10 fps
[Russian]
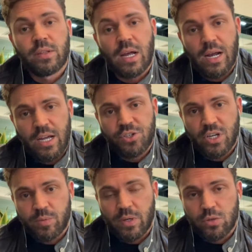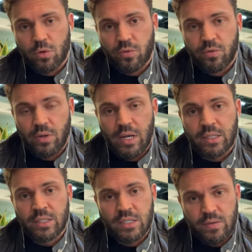Вторая часть постов –
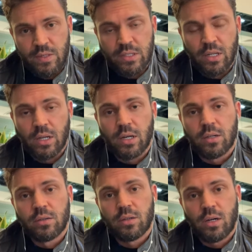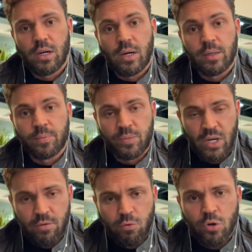это действительно э,
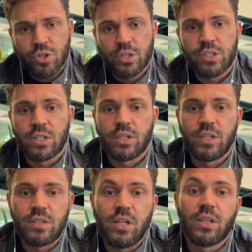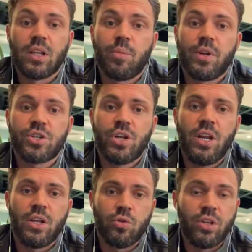тревожность, это действительно
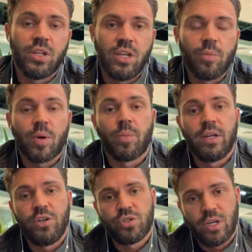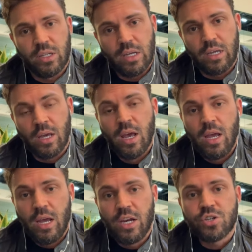напряжение, но это не про панические атаки.
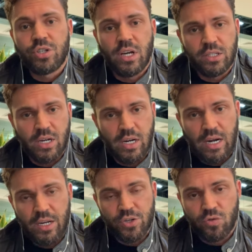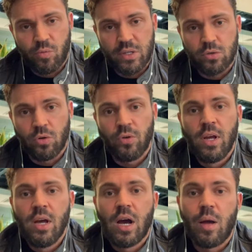И лишь некоторое количество постов
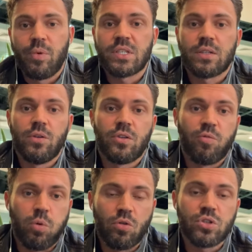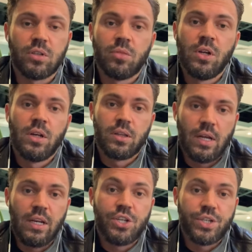описывает в прошлом
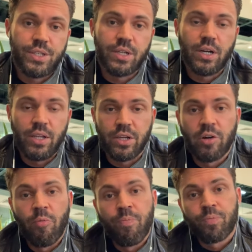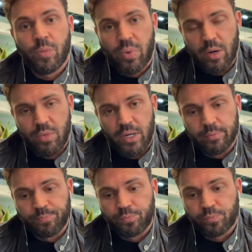наличие тех или иных проблем.